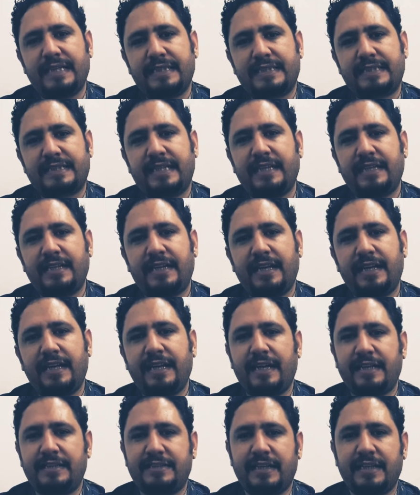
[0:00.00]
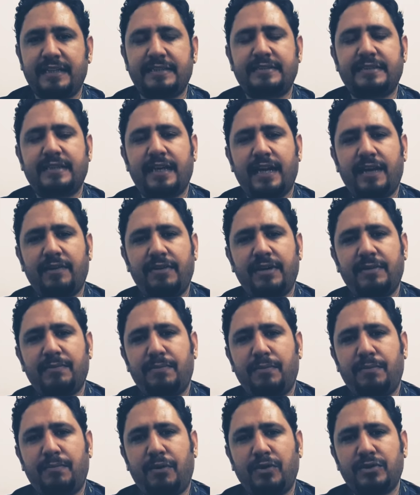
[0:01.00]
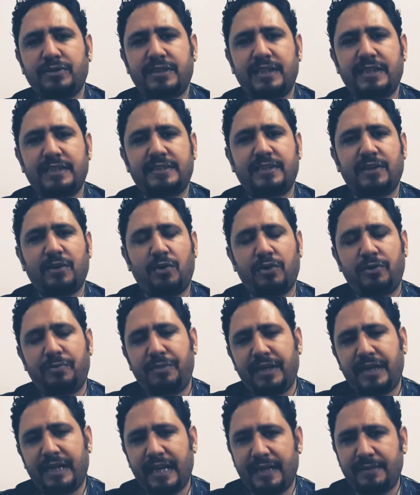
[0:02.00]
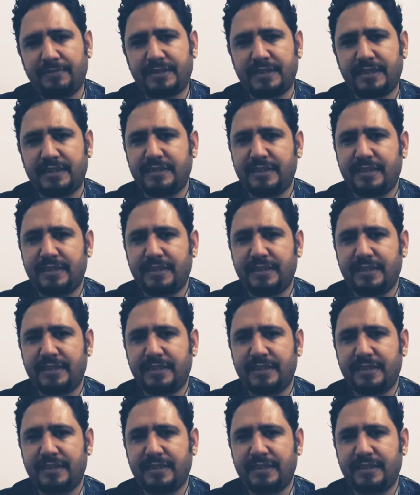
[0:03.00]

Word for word: स्किन के लिए अच्छा है इसके अलावा बहुत सारे इसके और भी क्लेम्स हैं